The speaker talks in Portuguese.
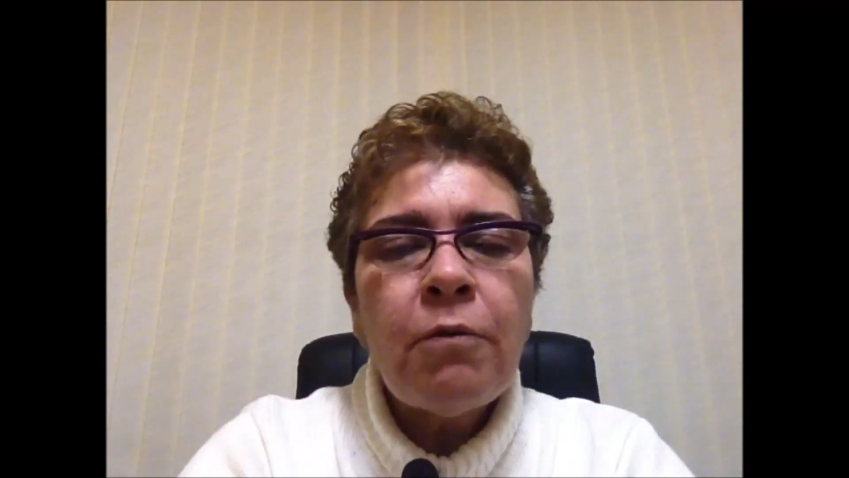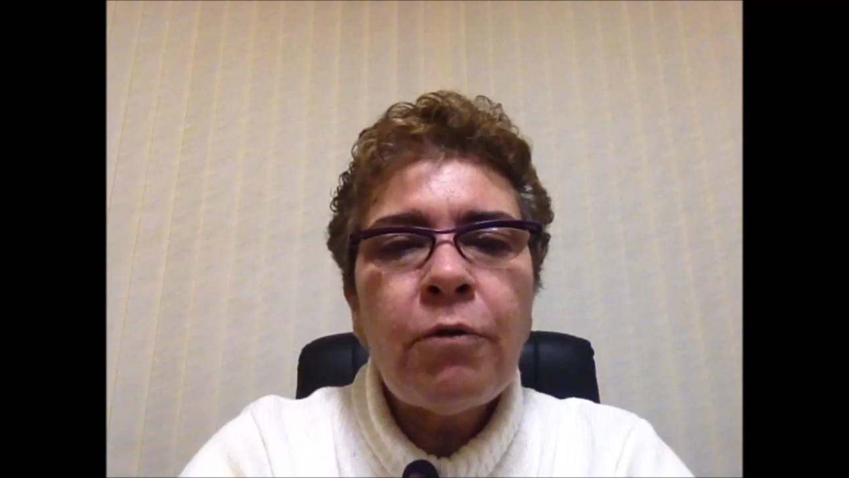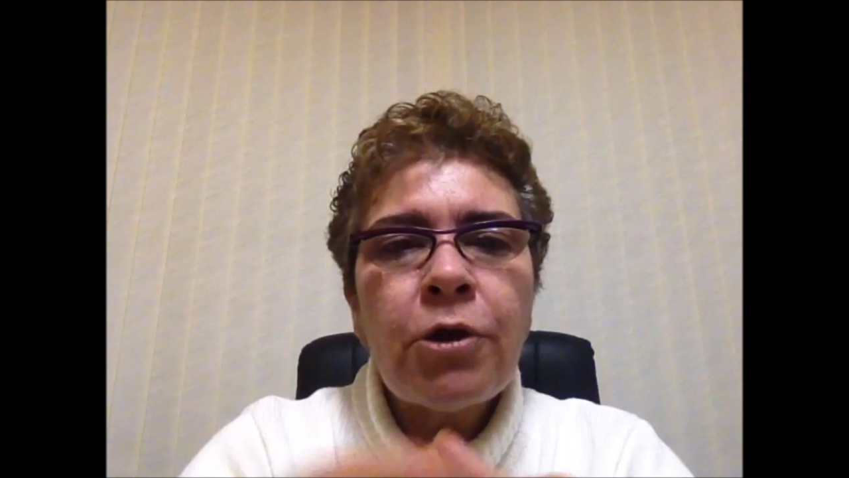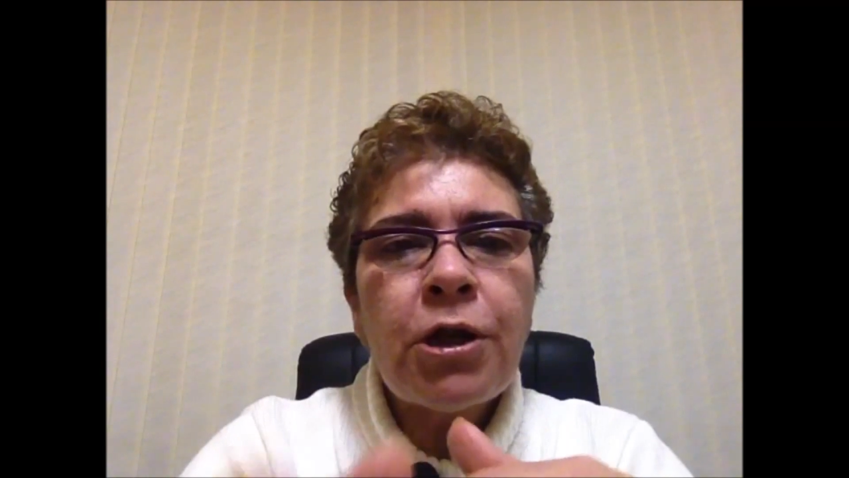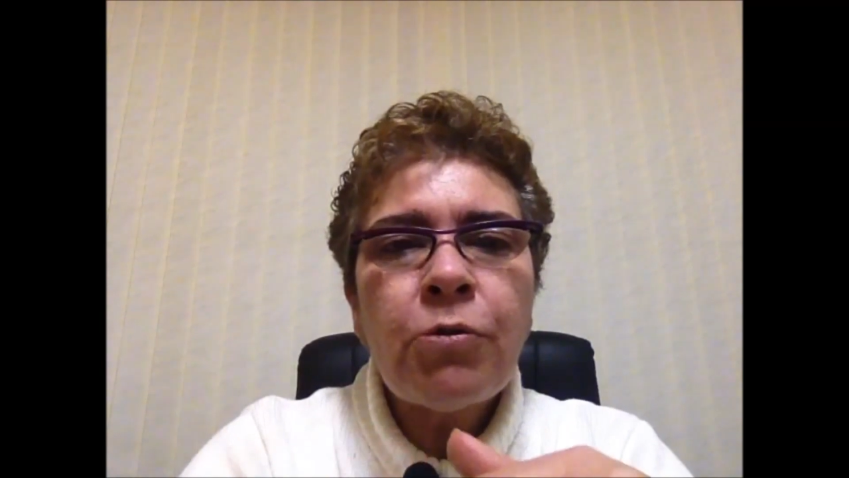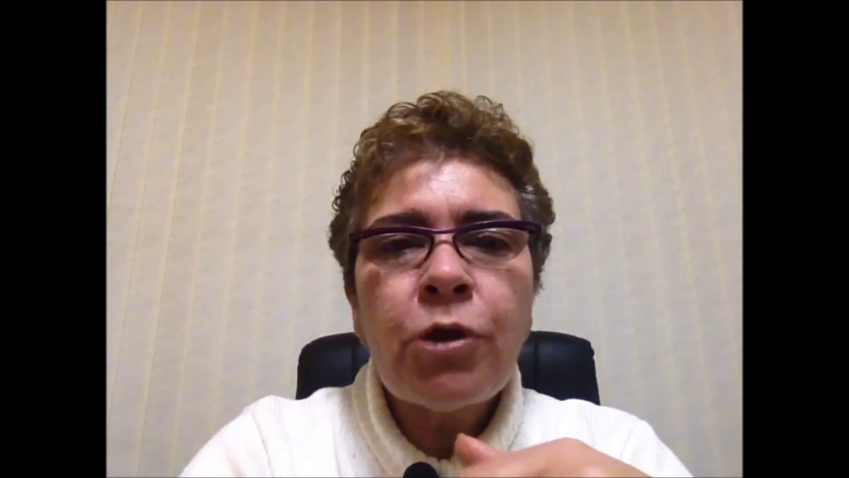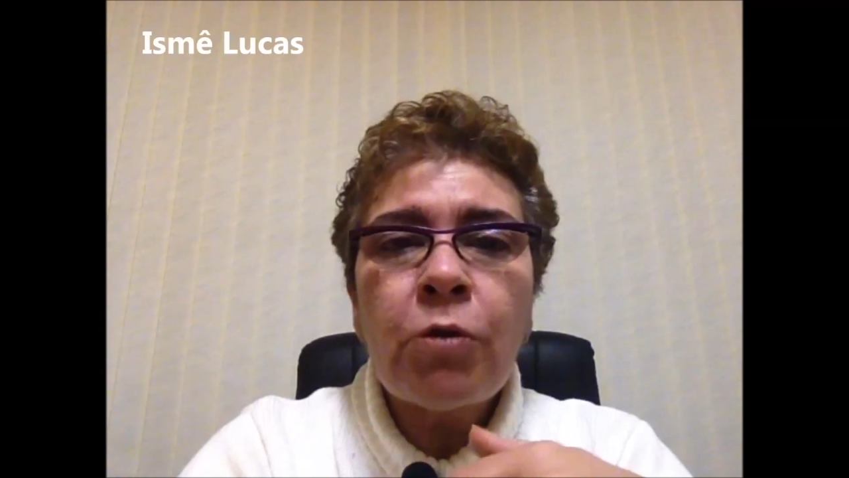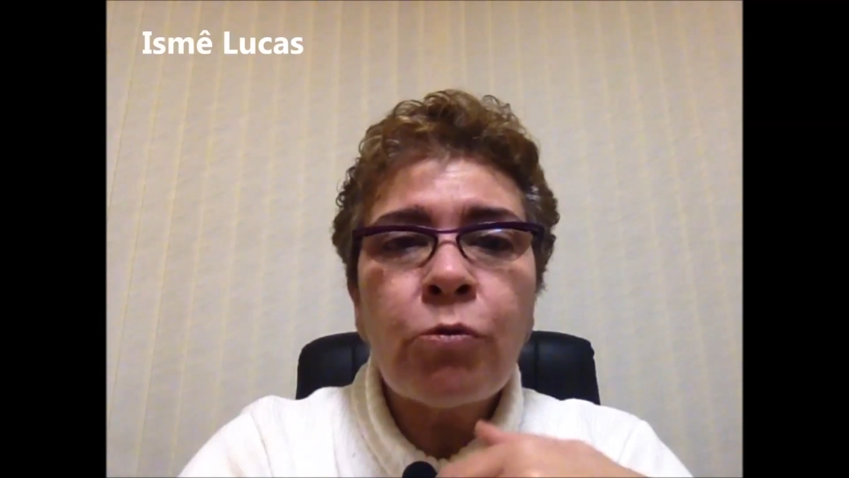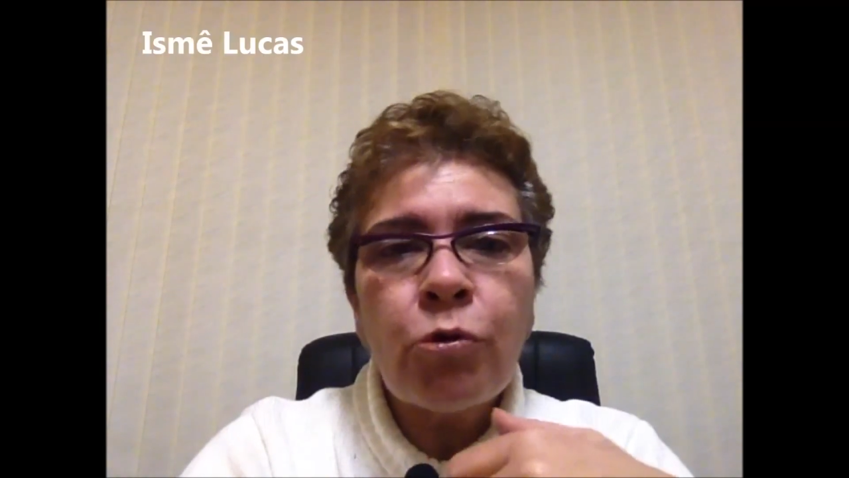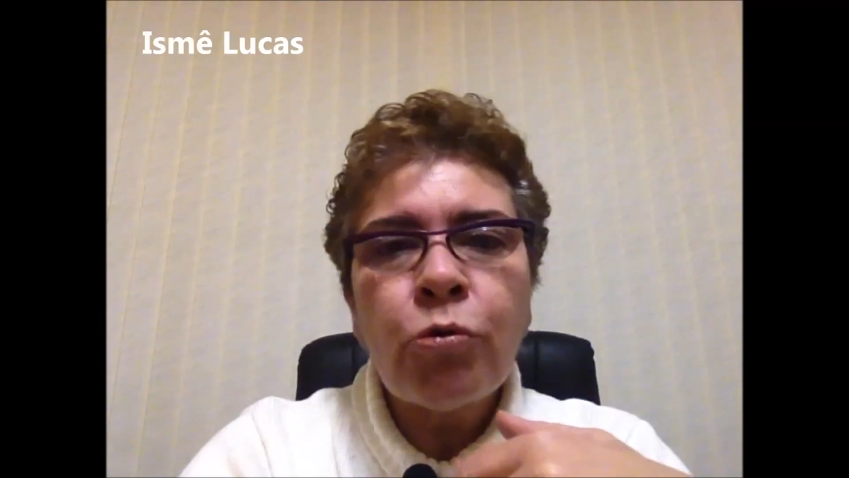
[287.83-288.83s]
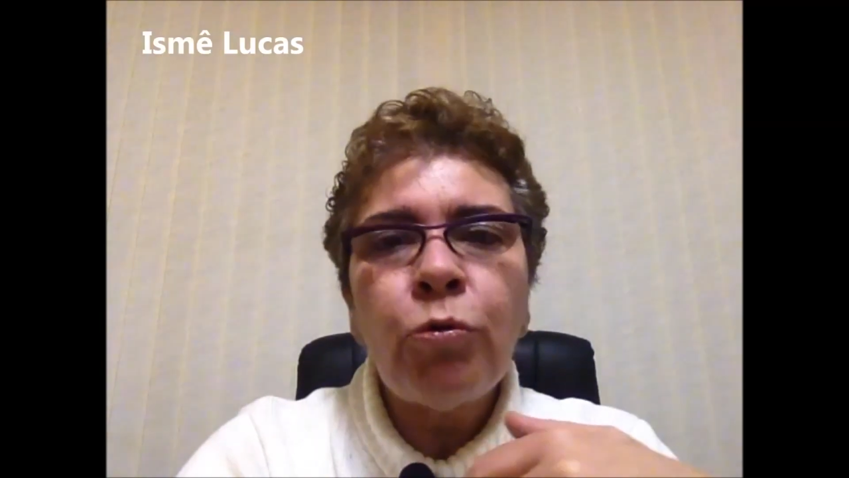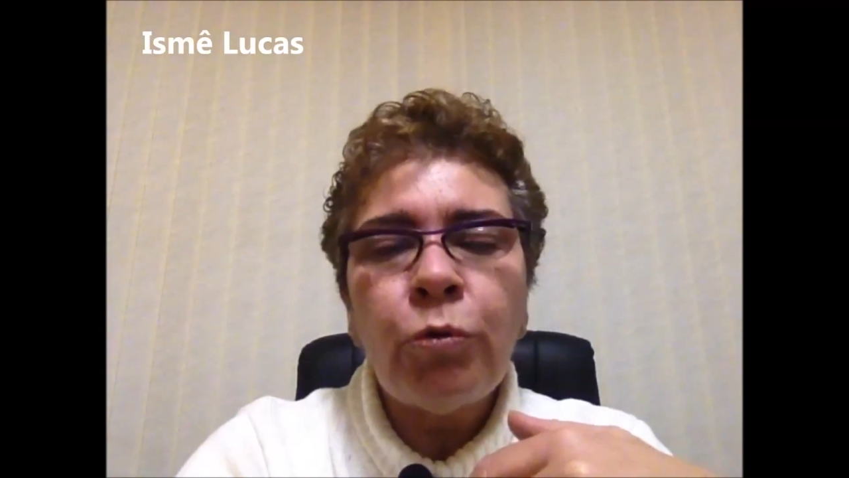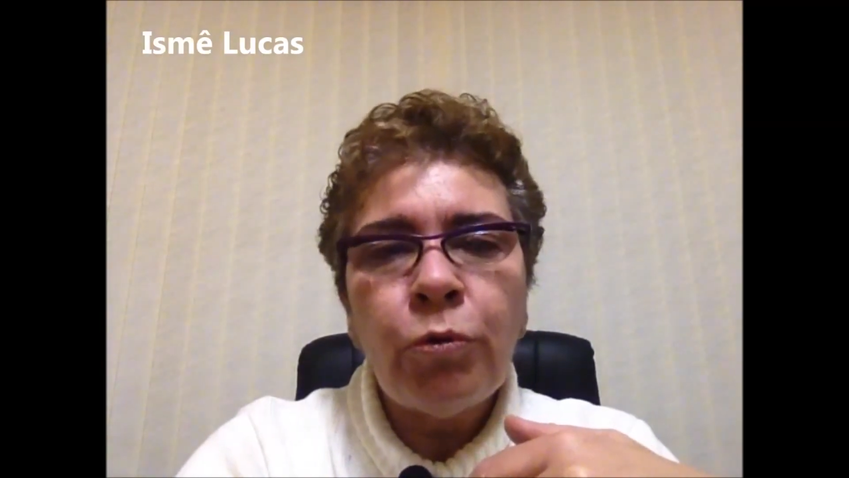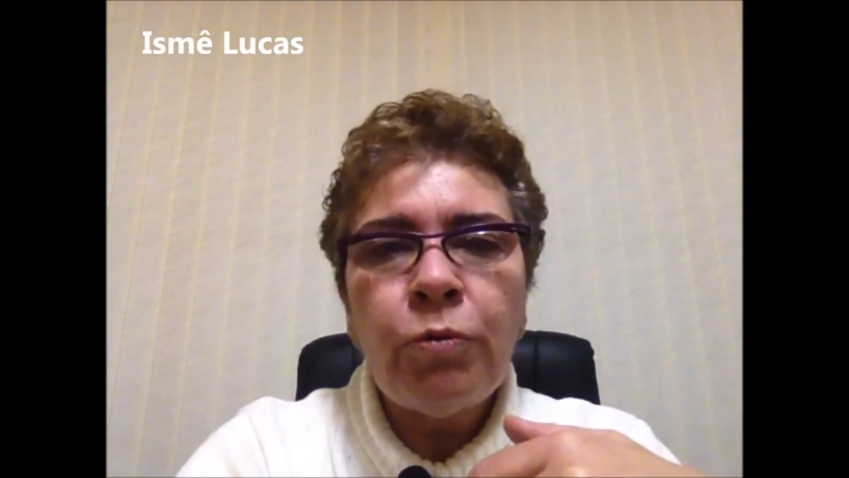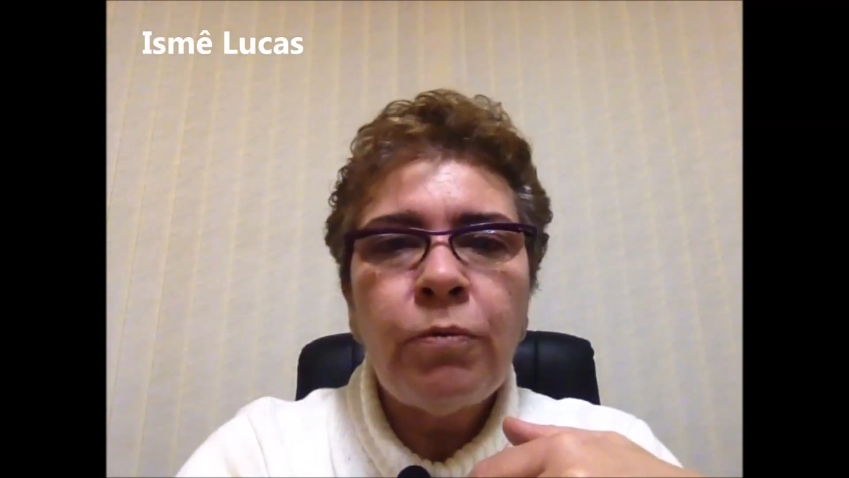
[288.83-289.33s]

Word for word: você usa um suco,